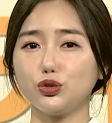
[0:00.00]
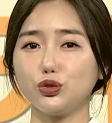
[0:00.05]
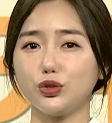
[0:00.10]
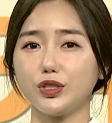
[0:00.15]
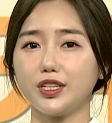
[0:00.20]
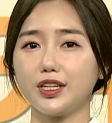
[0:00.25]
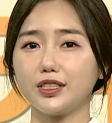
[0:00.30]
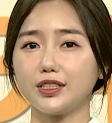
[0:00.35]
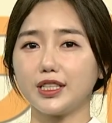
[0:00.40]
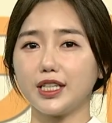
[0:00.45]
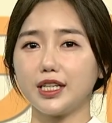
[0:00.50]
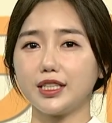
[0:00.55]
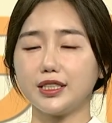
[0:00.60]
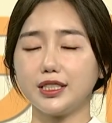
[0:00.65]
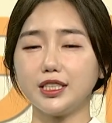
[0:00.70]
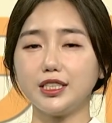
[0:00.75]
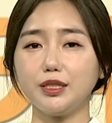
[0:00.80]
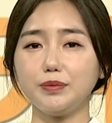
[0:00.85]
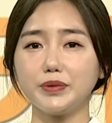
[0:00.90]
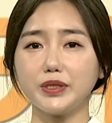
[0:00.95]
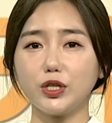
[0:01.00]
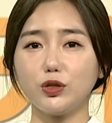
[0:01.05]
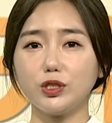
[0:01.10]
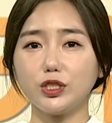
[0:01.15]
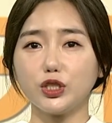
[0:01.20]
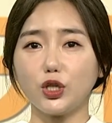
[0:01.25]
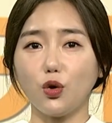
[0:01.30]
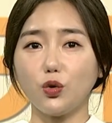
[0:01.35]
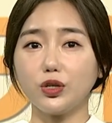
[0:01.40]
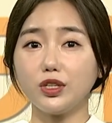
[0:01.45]
유일하게
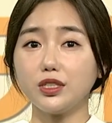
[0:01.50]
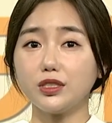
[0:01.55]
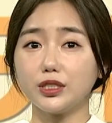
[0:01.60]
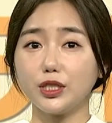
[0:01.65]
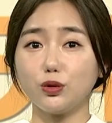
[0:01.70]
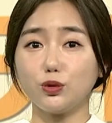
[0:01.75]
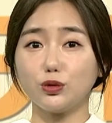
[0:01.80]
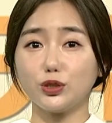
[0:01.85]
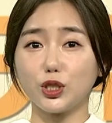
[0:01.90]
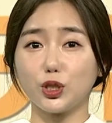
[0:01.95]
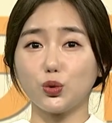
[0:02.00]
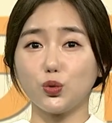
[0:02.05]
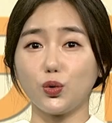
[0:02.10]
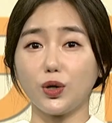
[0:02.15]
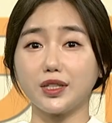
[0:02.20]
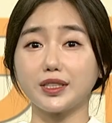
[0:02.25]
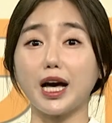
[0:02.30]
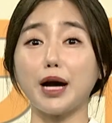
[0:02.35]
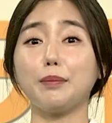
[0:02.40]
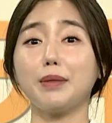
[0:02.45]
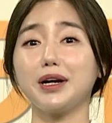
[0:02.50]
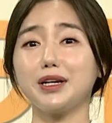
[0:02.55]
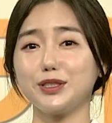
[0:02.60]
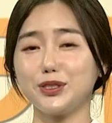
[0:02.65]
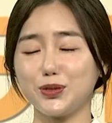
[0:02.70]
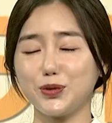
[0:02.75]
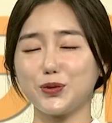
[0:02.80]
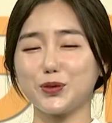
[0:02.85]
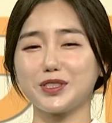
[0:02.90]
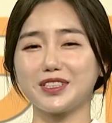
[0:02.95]
신입사원 정기 채용 제도가
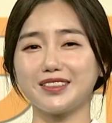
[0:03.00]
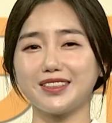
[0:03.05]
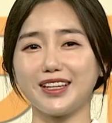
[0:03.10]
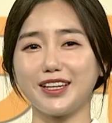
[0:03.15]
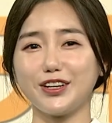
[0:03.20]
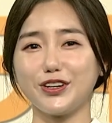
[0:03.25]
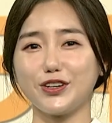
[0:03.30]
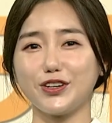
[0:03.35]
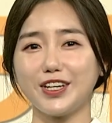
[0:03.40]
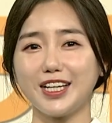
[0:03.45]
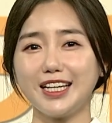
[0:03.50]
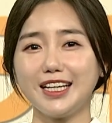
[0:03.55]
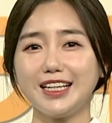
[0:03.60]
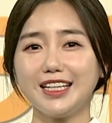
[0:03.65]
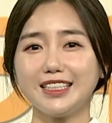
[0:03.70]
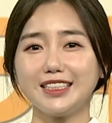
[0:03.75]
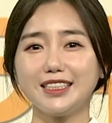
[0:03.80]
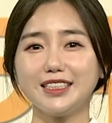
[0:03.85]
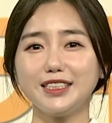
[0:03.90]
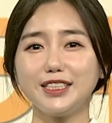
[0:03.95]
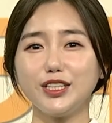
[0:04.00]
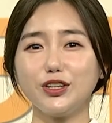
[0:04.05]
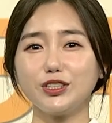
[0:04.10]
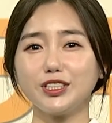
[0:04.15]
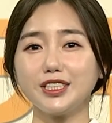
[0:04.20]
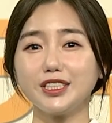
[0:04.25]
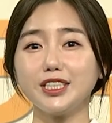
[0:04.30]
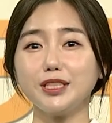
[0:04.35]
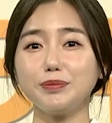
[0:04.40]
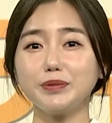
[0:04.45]
남아있는 곳인데요.
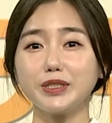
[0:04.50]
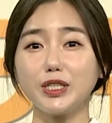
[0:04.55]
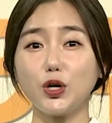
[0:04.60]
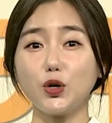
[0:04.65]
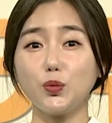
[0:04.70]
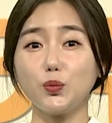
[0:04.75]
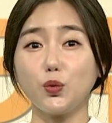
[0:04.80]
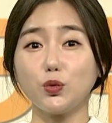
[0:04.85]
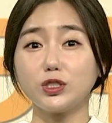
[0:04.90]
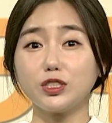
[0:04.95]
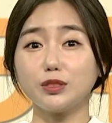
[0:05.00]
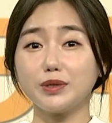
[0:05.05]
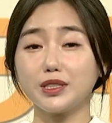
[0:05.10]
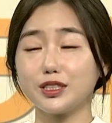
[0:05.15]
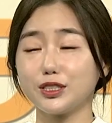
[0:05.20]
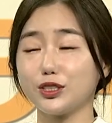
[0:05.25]
드디어 신입사원 모집에